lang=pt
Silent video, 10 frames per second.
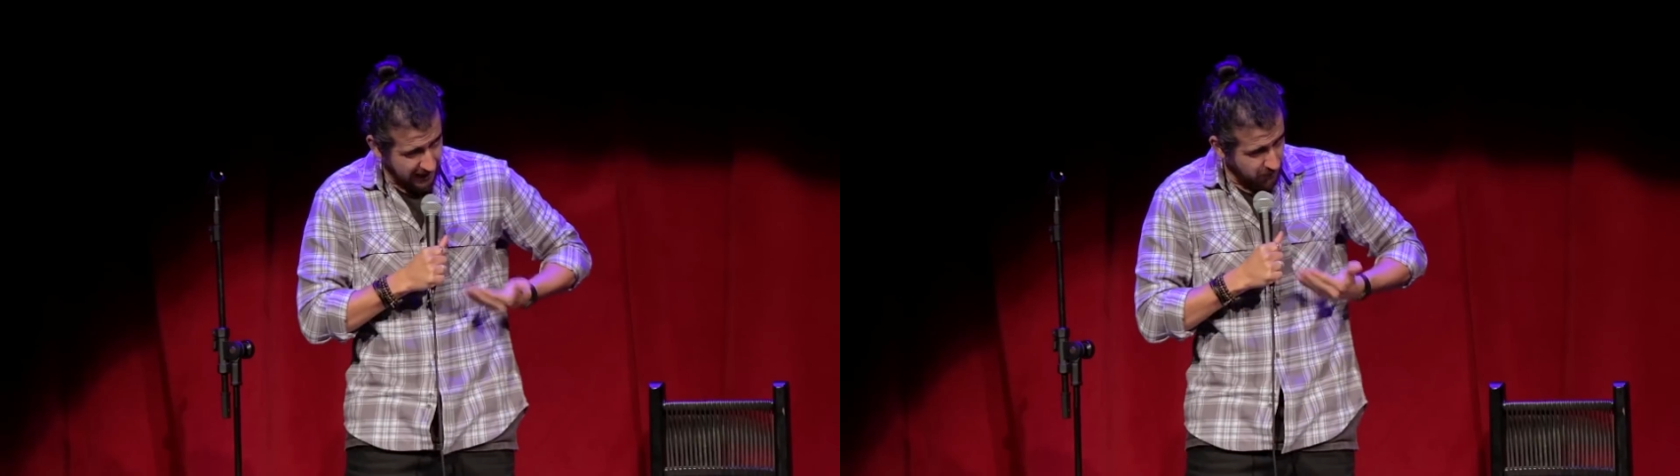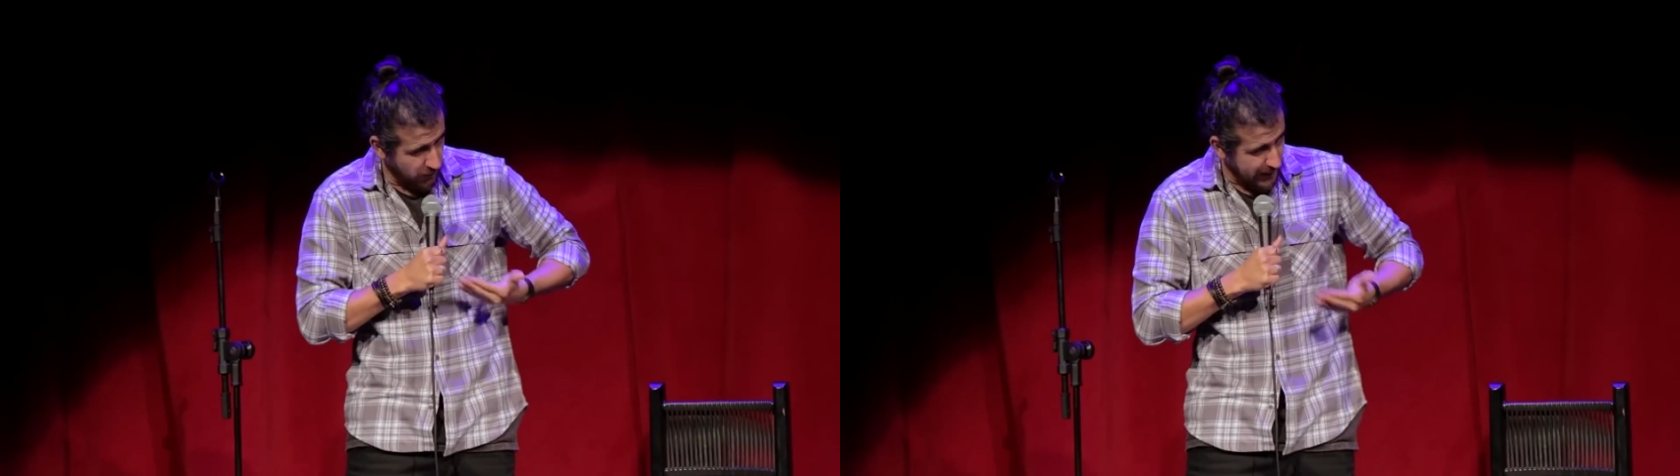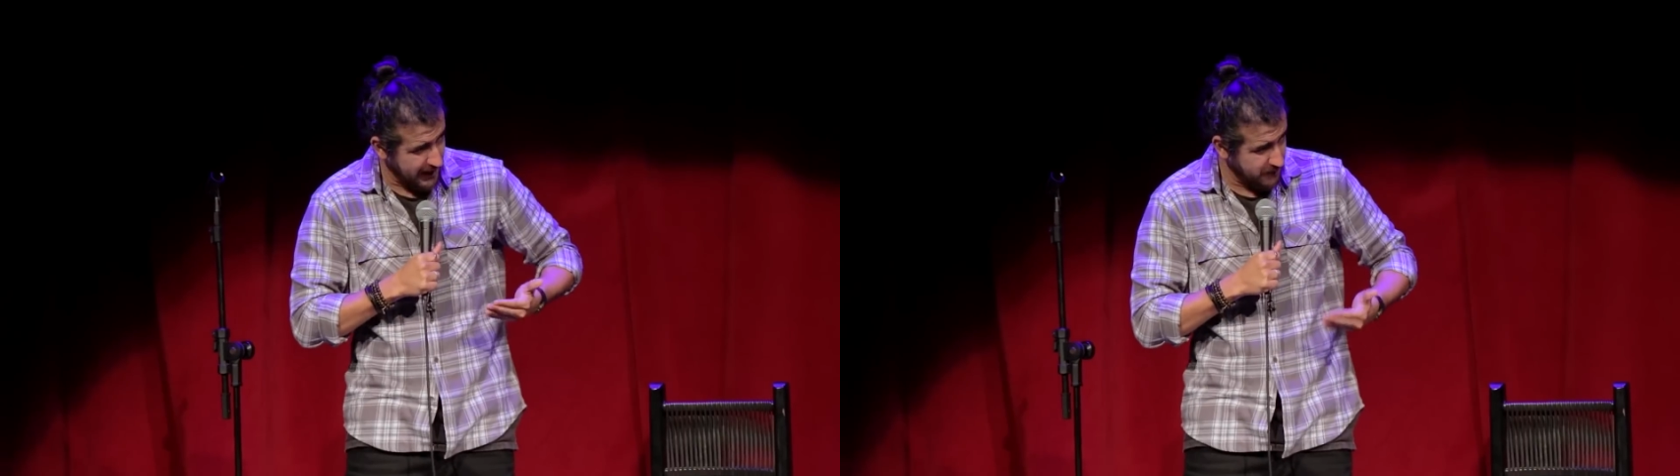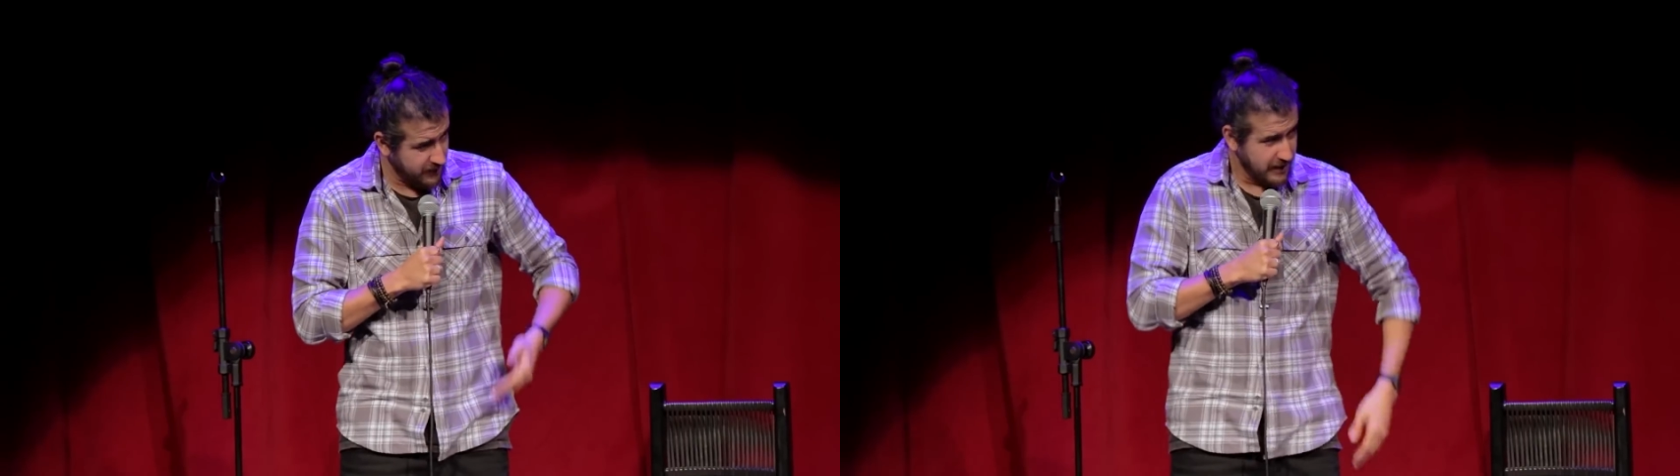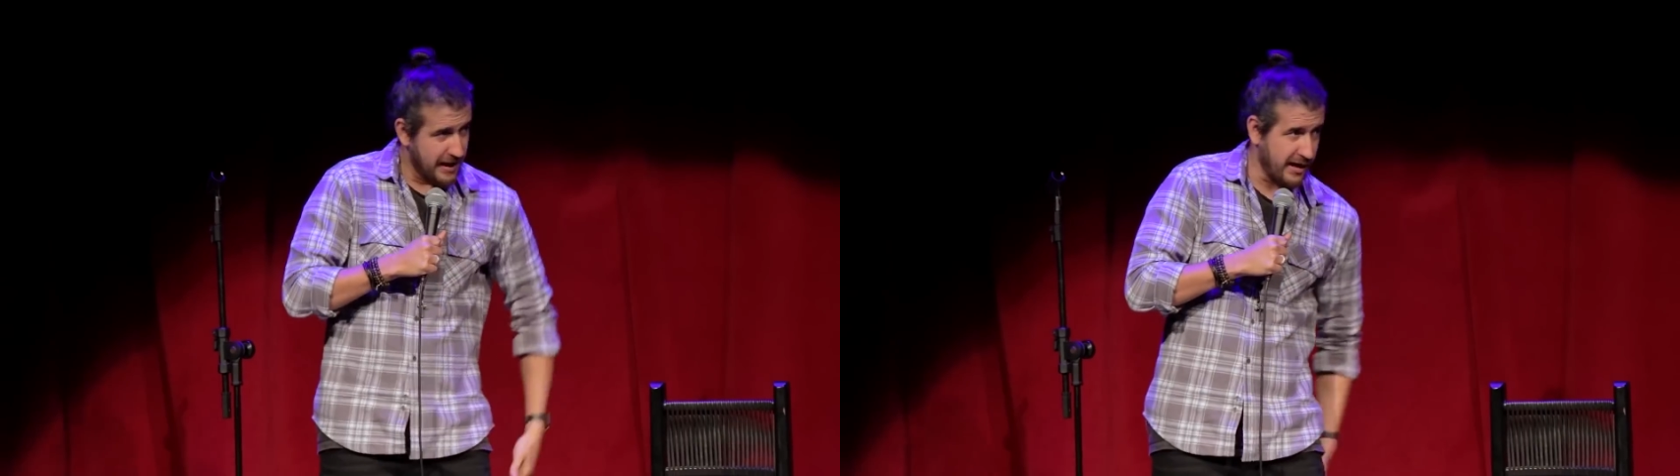aquela
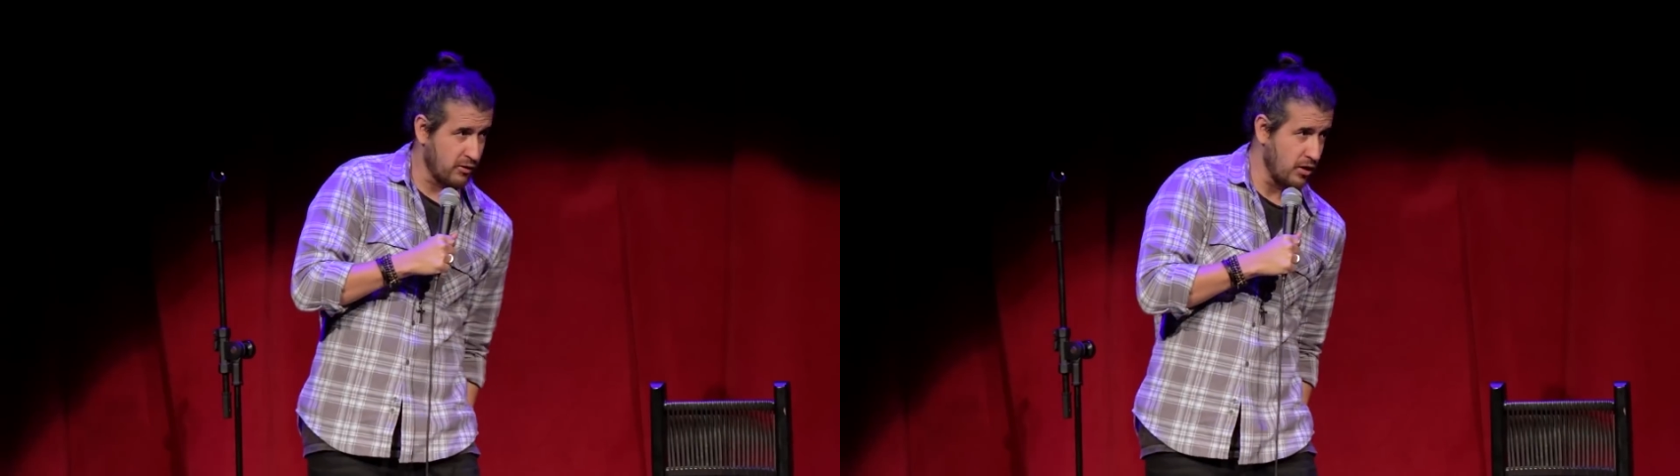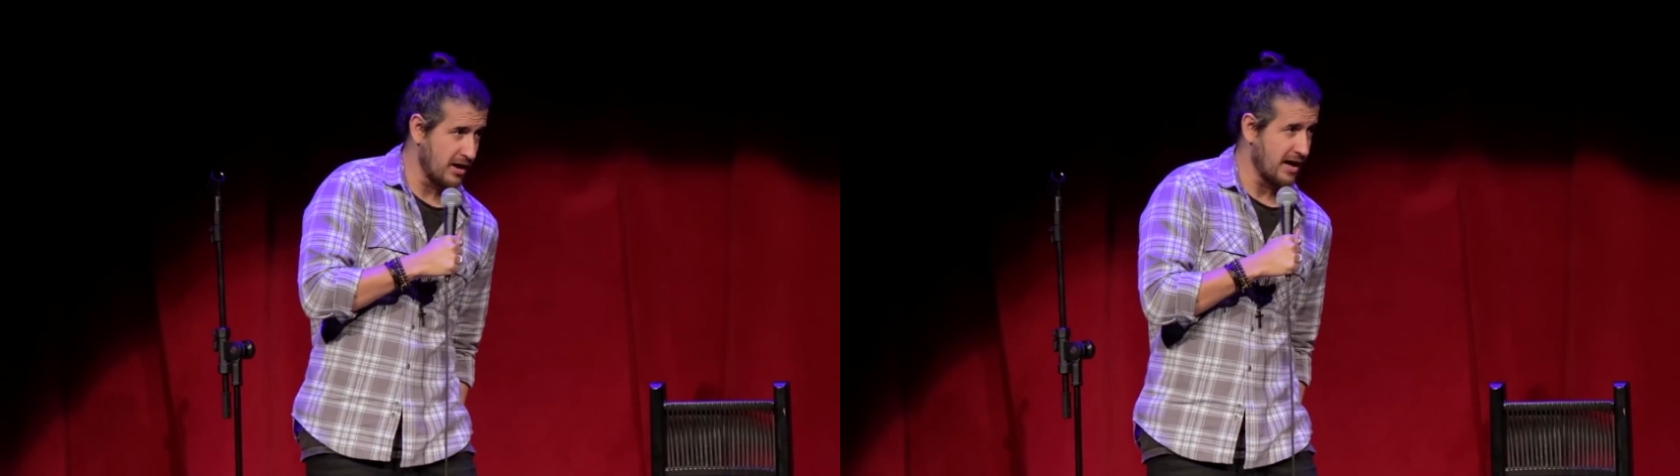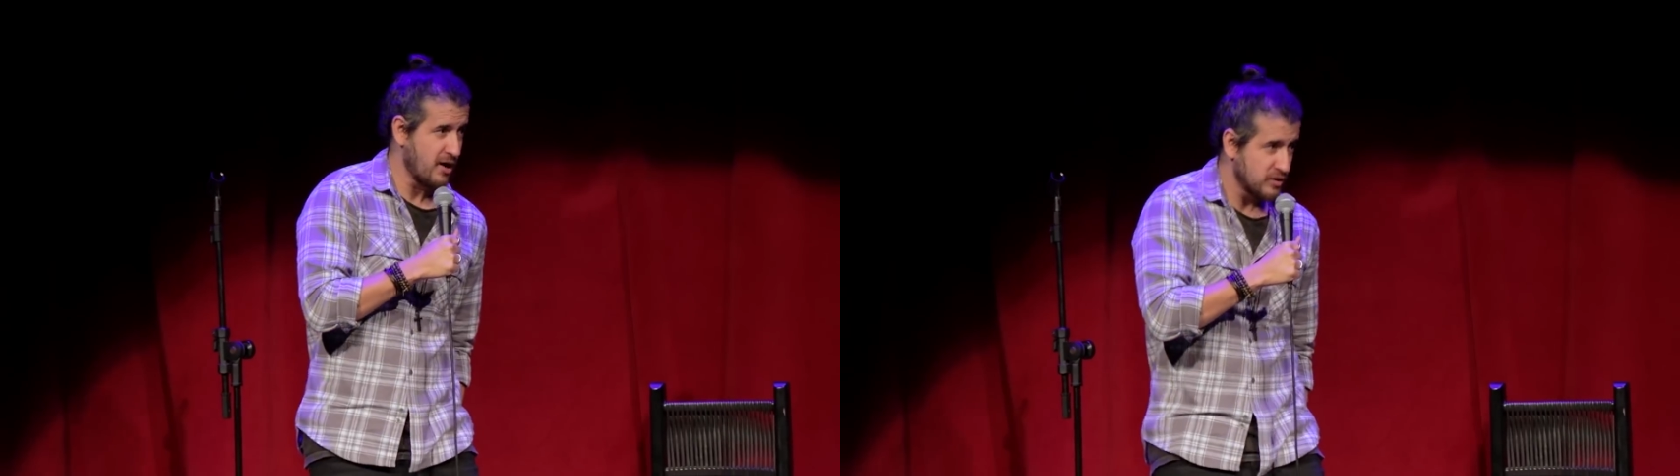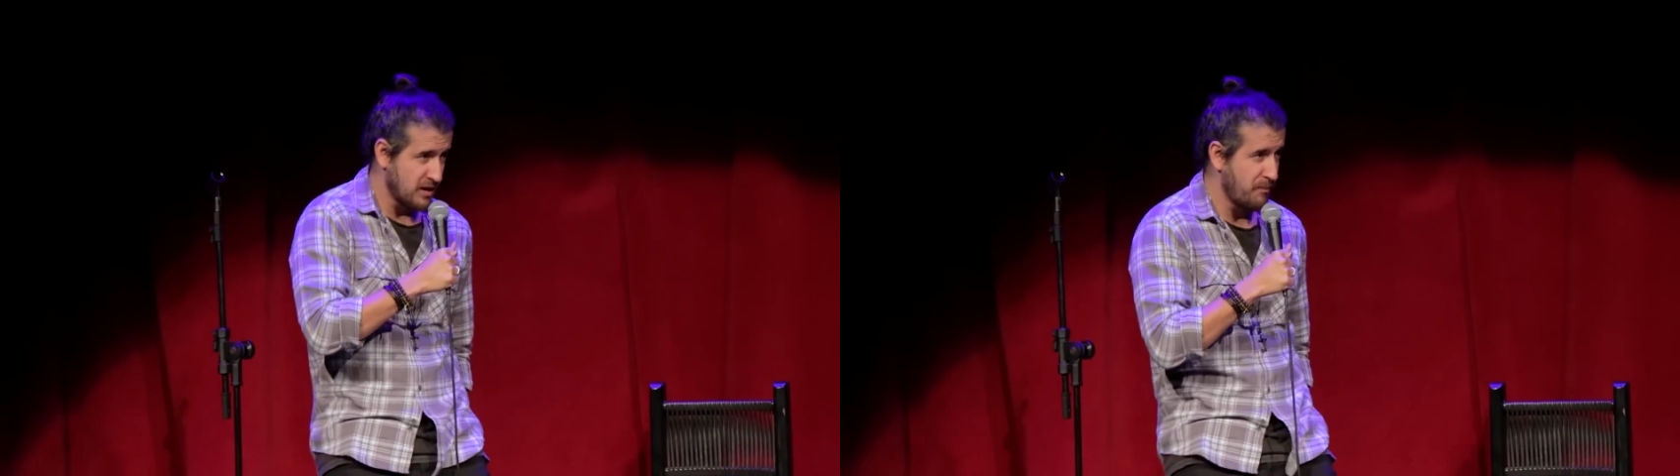moeba, aí coloca a calça